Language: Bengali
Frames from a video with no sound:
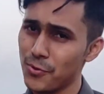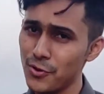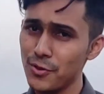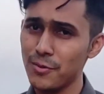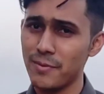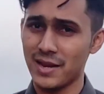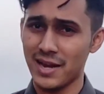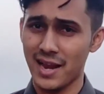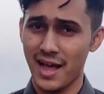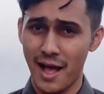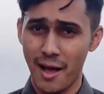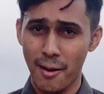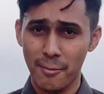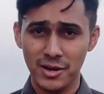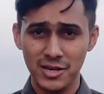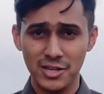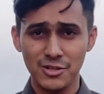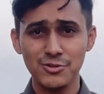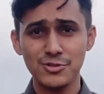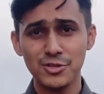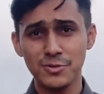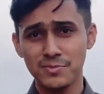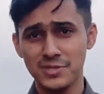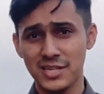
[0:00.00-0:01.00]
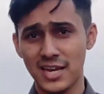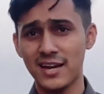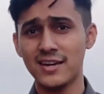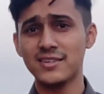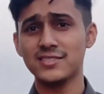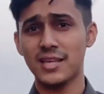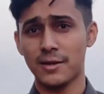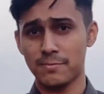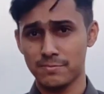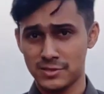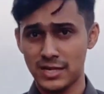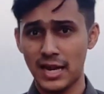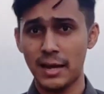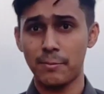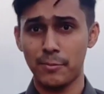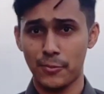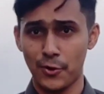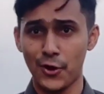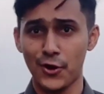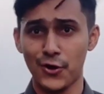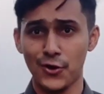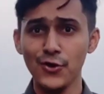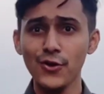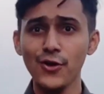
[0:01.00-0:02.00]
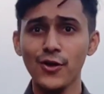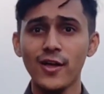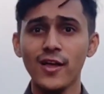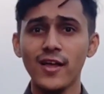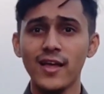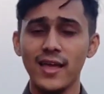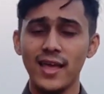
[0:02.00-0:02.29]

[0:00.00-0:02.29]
ভুলবে না আমার ইউটিউব চ্যানেল সাবস্ক্রাইব করো